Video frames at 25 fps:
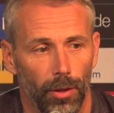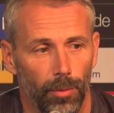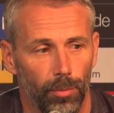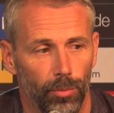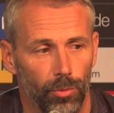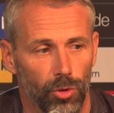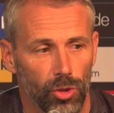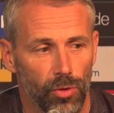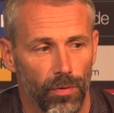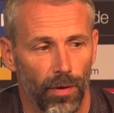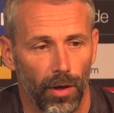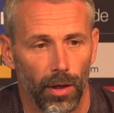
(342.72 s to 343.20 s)

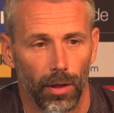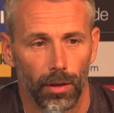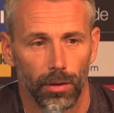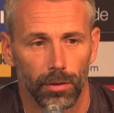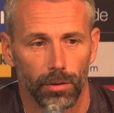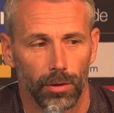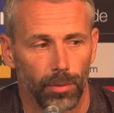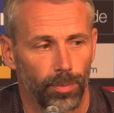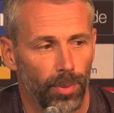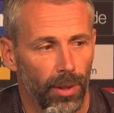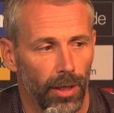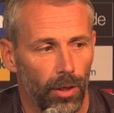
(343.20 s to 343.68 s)
Ähm, es
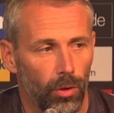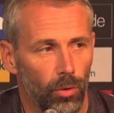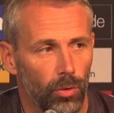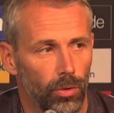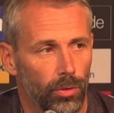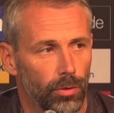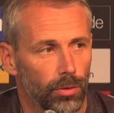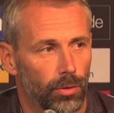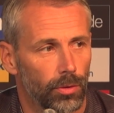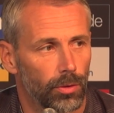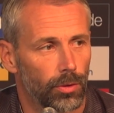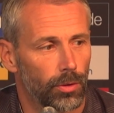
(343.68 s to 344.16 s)
war eine
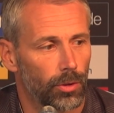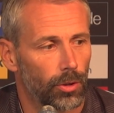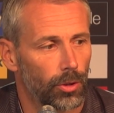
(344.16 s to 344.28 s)
Prellung